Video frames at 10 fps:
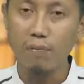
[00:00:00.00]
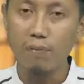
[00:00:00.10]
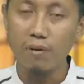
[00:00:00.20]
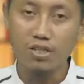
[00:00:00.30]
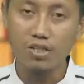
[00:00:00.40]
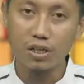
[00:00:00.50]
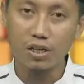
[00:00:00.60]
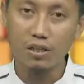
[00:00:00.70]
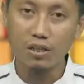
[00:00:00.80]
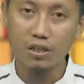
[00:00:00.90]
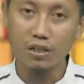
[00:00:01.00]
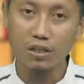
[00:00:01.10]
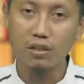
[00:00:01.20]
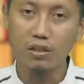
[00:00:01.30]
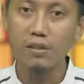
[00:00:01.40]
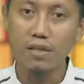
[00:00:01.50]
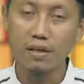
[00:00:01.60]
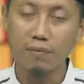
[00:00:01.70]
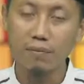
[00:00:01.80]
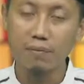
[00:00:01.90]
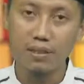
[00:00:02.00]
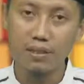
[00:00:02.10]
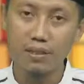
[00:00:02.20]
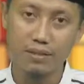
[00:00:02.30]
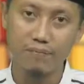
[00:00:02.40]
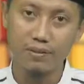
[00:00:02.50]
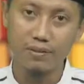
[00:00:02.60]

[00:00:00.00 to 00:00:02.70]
apakah syirik itu ada di tengah umat? Jawabannya ada.